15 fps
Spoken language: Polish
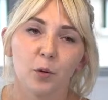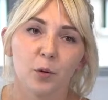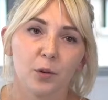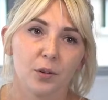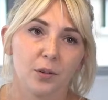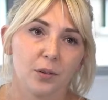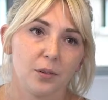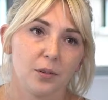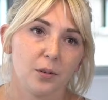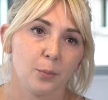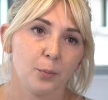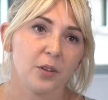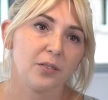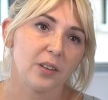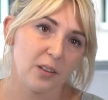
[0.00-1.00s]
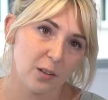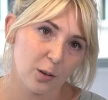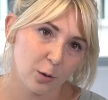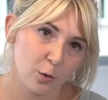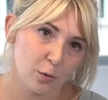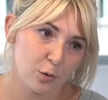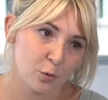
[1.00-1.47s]
od e,
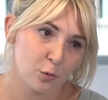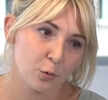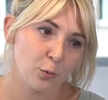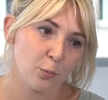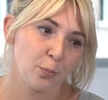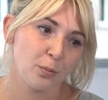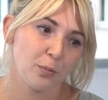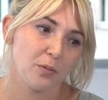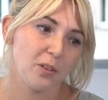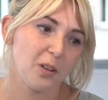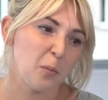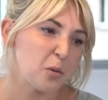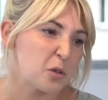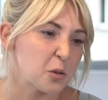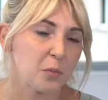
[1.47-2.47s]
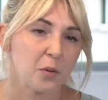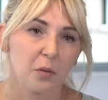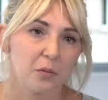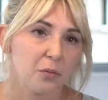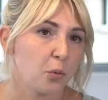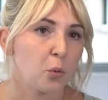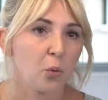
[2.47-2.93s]
prywatnych osób nie bierzemy
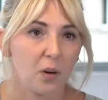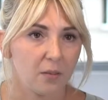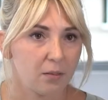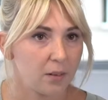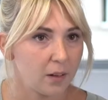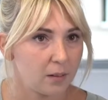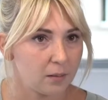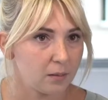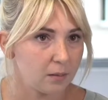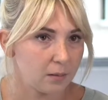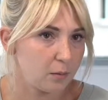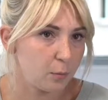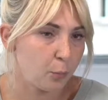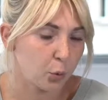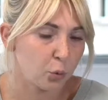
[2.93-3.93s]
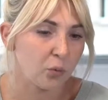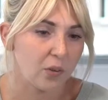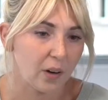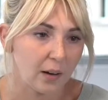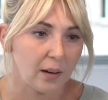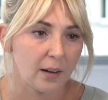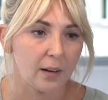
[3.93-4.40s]
w ogóle e, pod
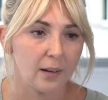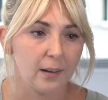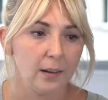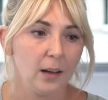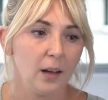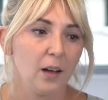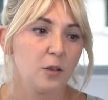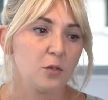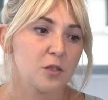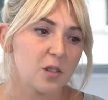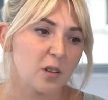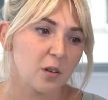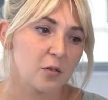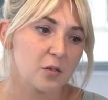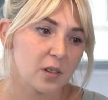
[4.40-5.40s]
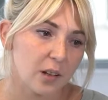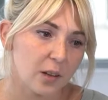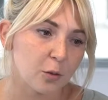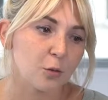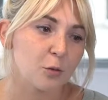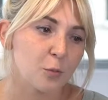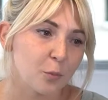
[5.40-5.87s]
uwagę, no z tego
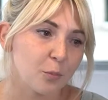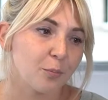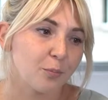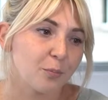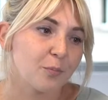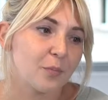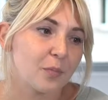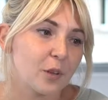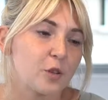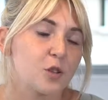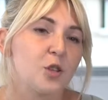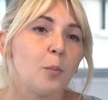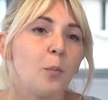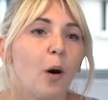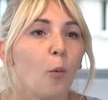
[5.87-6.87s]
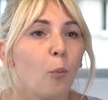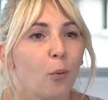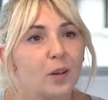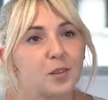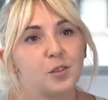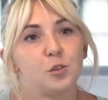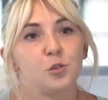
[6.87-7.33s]
względu no, trzeba
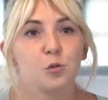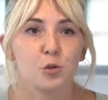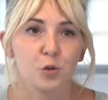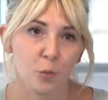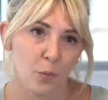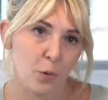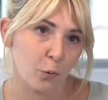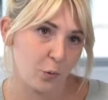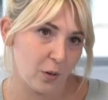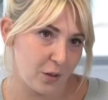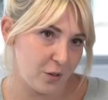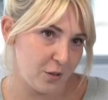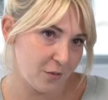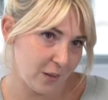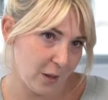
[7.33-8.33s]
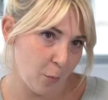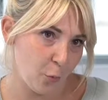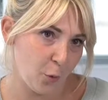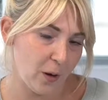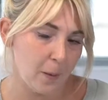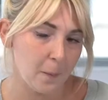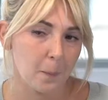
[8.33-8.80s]
opłacać osobie, o której się
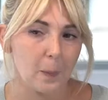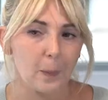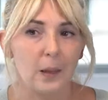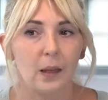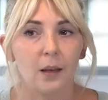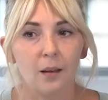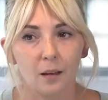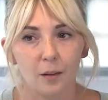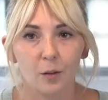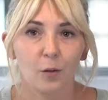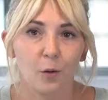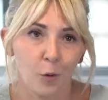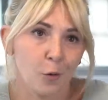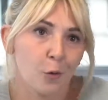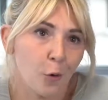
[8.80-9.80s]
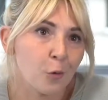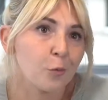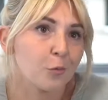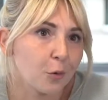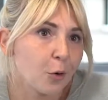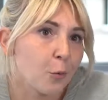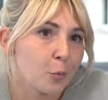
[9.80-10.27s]
wynajmuje, i o,
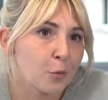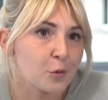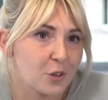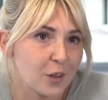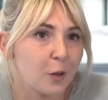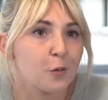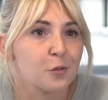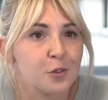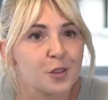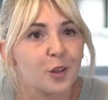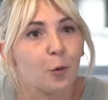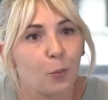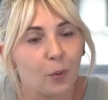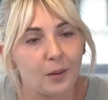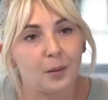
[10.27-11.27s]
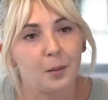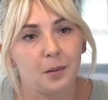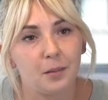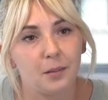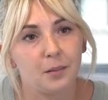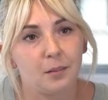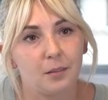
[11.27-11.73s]
o, oprócz tego wszystkie opłaty
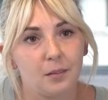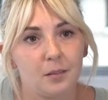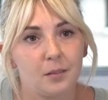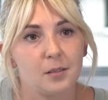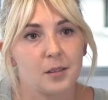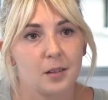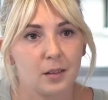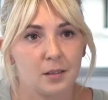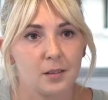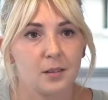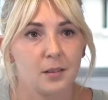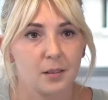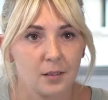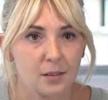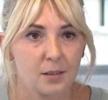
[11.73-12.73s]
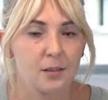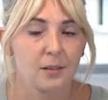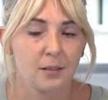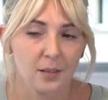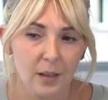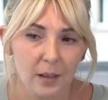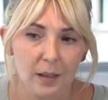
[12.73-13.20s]
e, za, za,
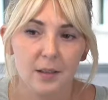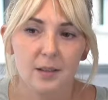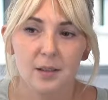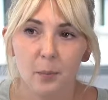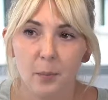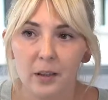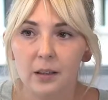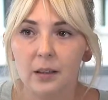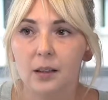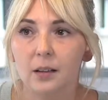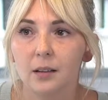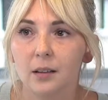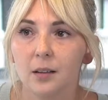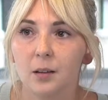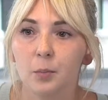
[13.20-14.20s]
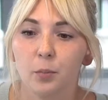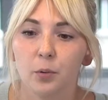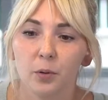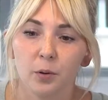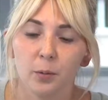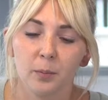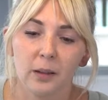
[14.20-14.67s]
za, za media i tym
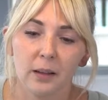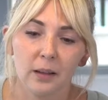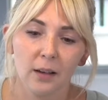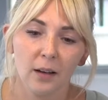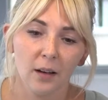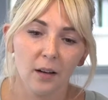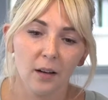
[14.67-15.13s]
podobne.